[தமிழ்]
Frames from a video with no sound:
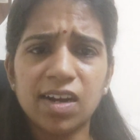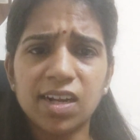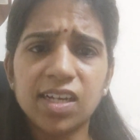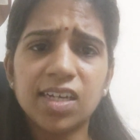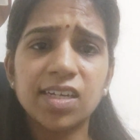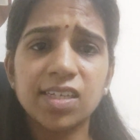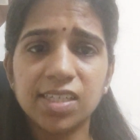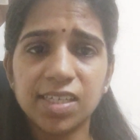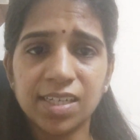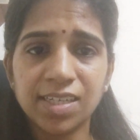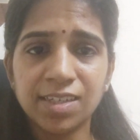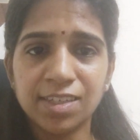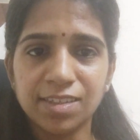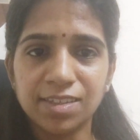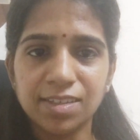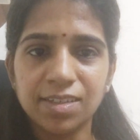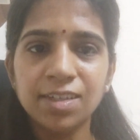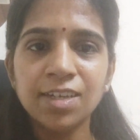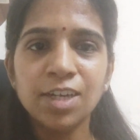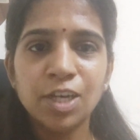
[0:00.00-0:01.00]
அழகாக
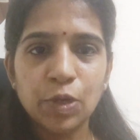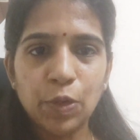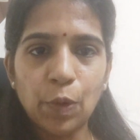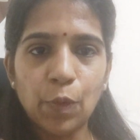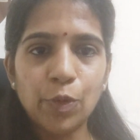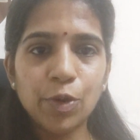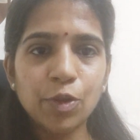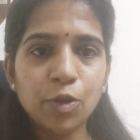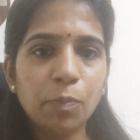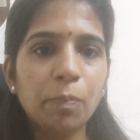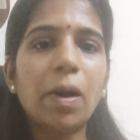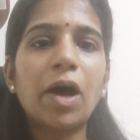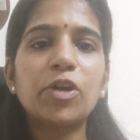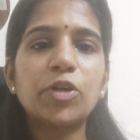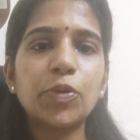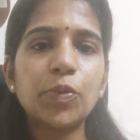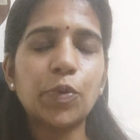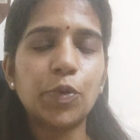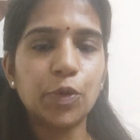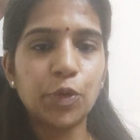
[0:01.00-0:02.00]
இயங்குது ஒரு ஒரு
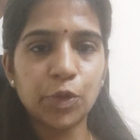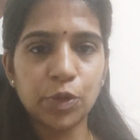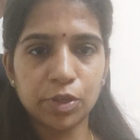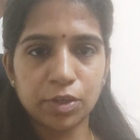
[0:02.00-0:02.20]
பாட்டும் ஒரு